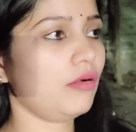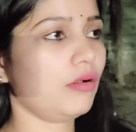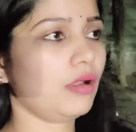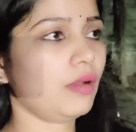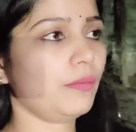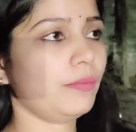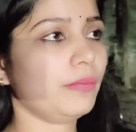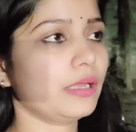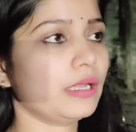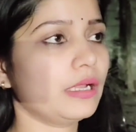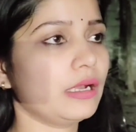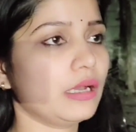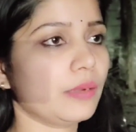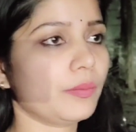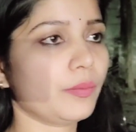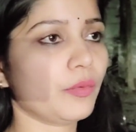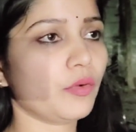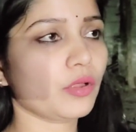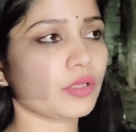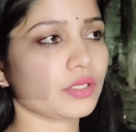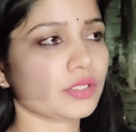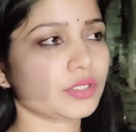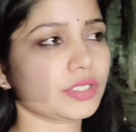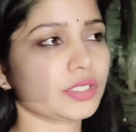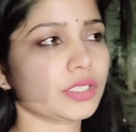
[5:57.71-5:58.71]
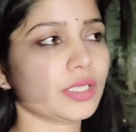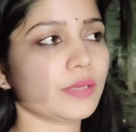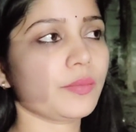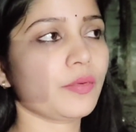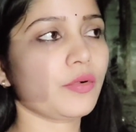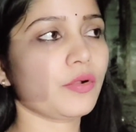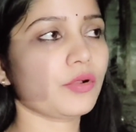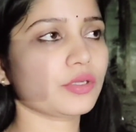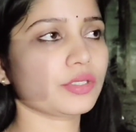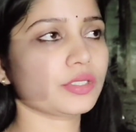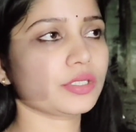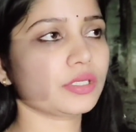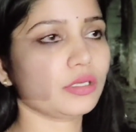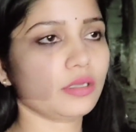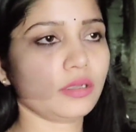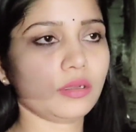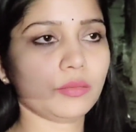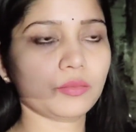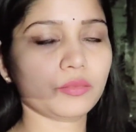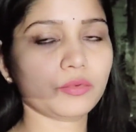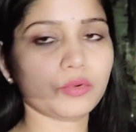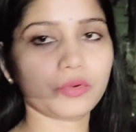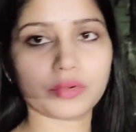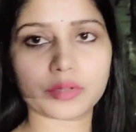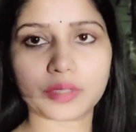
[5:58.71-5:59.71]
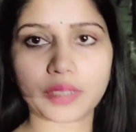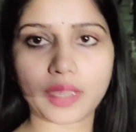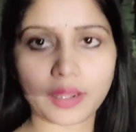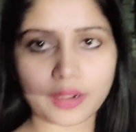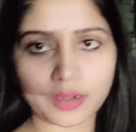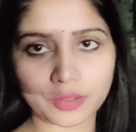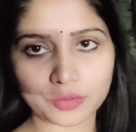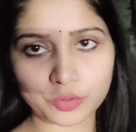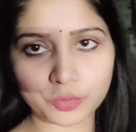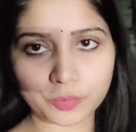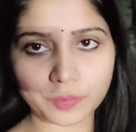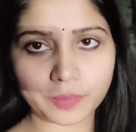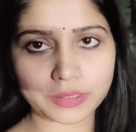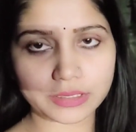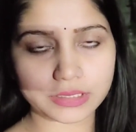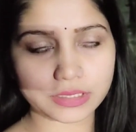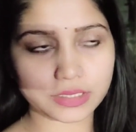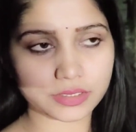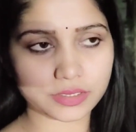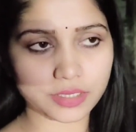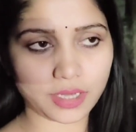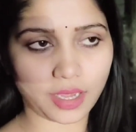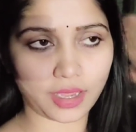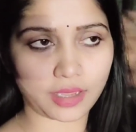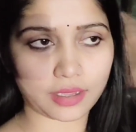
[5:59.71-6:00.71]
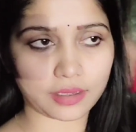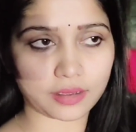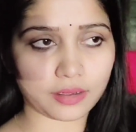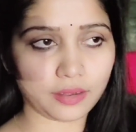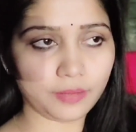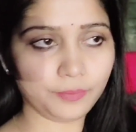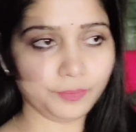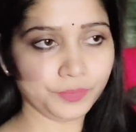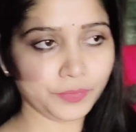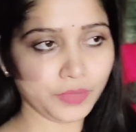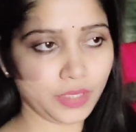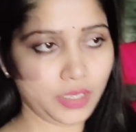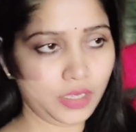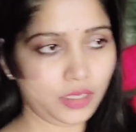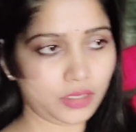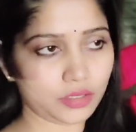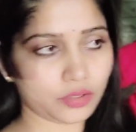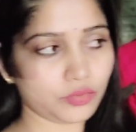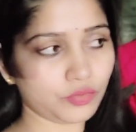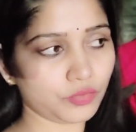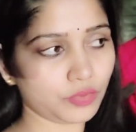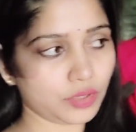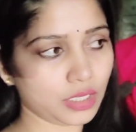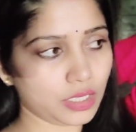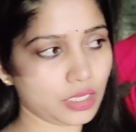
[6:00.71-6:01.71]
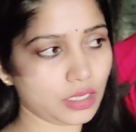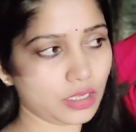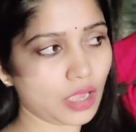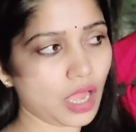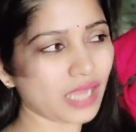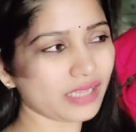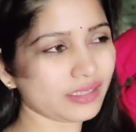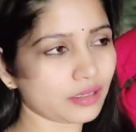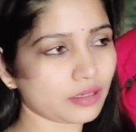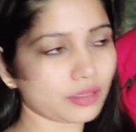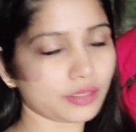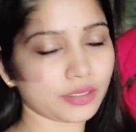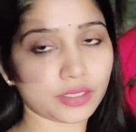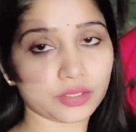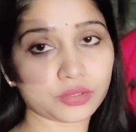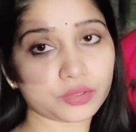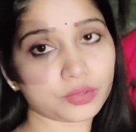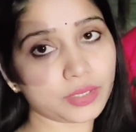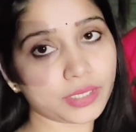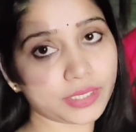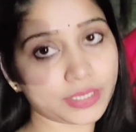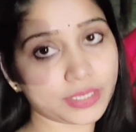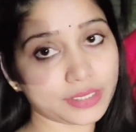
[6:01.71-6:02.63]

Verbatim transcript: और अभी घर पहुंचते पहुंचते हमको 11 तो बज ही जाएगा क्योंकि आधा घंटा तो लग